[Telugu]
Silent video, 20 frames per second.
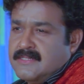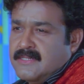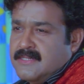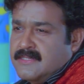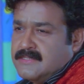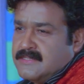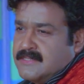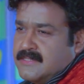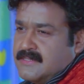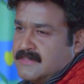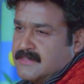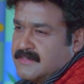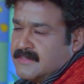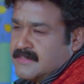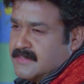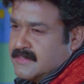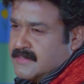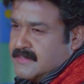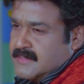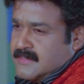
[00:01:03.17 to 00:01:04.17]
అనుకుని
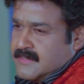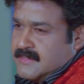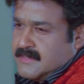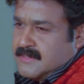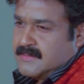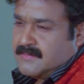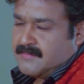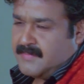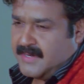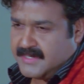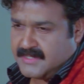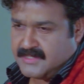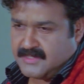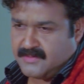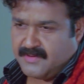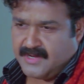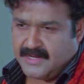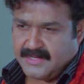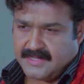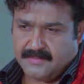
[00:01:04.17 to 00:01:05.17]

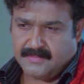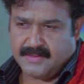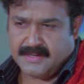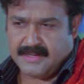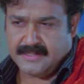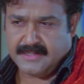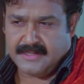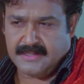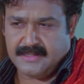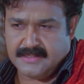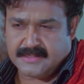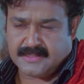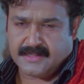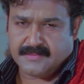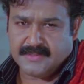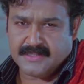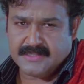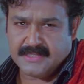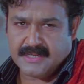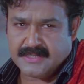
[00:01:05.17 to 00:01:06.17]
మెడిసిన్స్ కోసం వచ్చిన
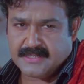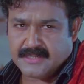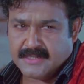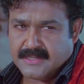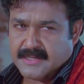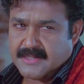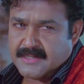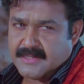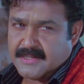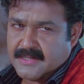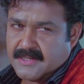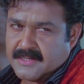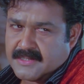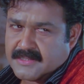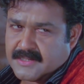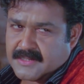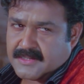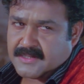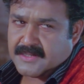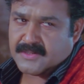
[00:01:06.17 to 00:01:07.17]
ఆ తమిళనాడు
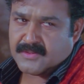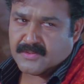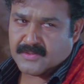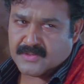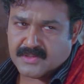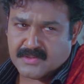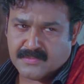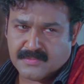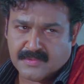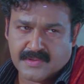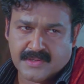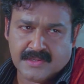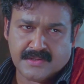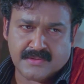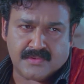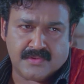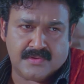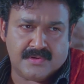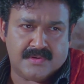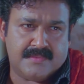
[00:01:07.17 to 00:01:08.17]
అమ్మాయిని కిడ్నాప్
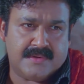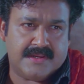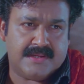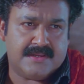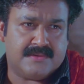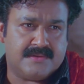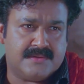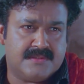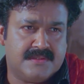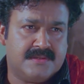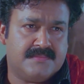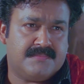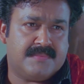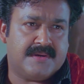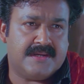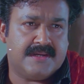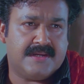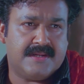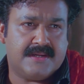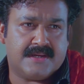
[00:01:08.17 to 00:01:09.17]
చేసి దారుణంగా
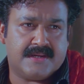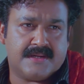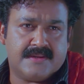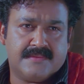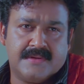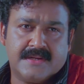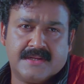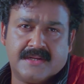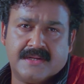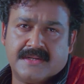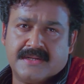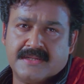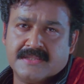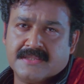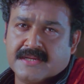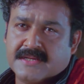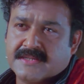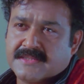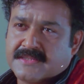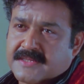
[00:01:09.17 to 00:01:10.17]
చంపి చెరువులో
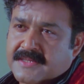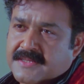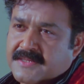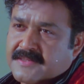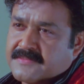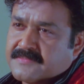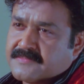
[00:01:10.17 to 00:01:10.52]
పారేశారు